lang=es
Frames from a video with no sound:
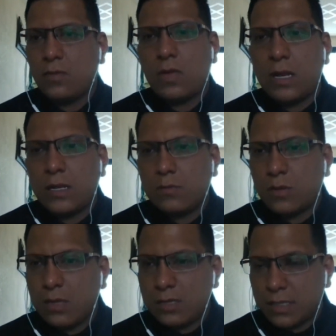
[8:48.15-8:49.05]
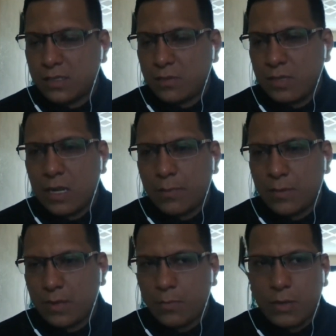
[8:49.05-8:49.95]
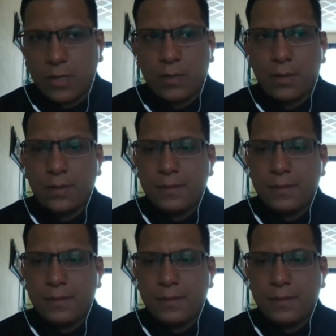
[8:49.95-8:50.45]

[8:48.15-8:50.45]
Toda, toda esta actividad la pueden poner.